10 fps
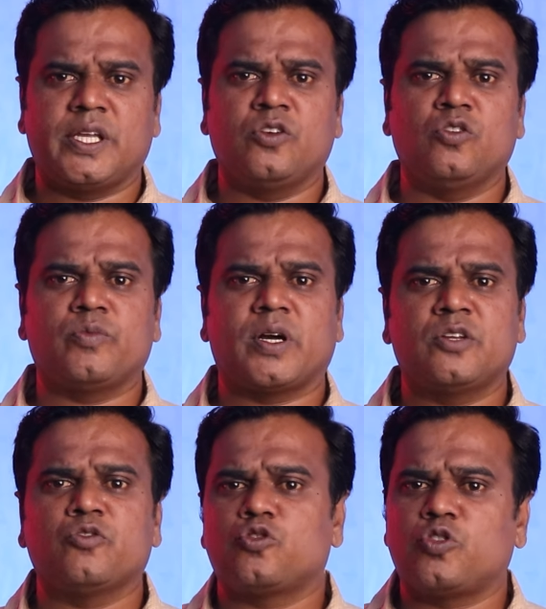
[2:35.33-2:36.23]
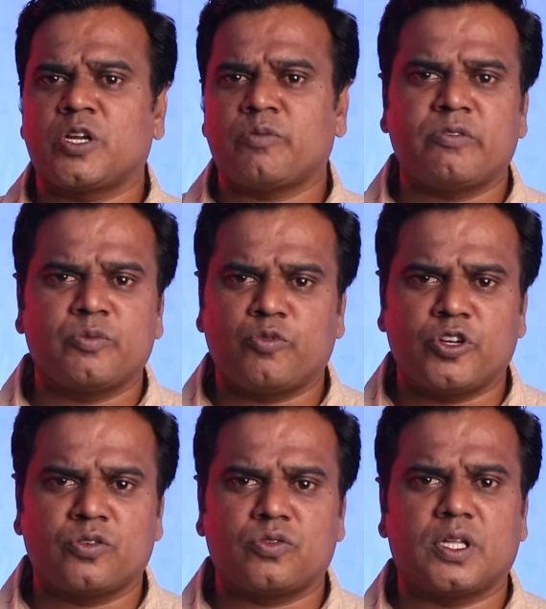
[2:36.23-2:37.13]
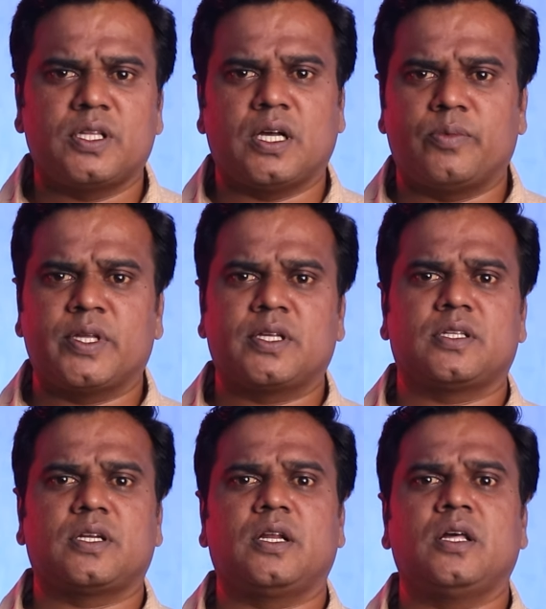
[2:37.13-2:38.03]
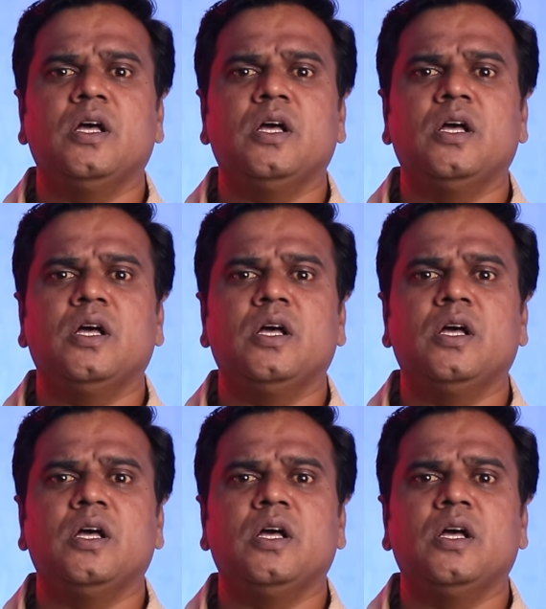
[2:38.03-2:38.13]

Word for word: எண்ணூர் மக்களின் ஒரு துயரமாகவே போயிடக்கூடாது அப்படிங்கிறதுனால